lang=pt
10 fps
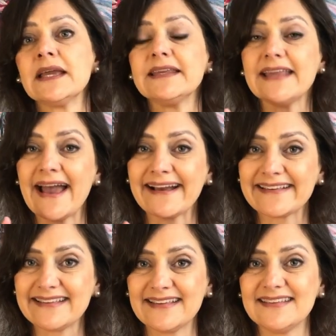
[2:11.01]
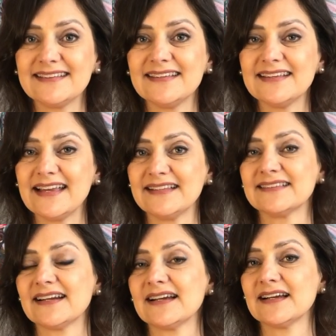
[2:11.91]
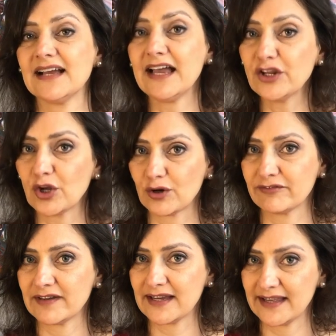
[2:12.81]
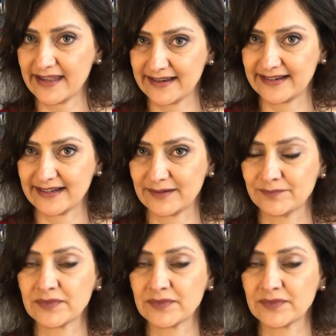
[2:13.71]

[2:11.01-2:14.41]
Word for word: e é aqui que entra a nova regra.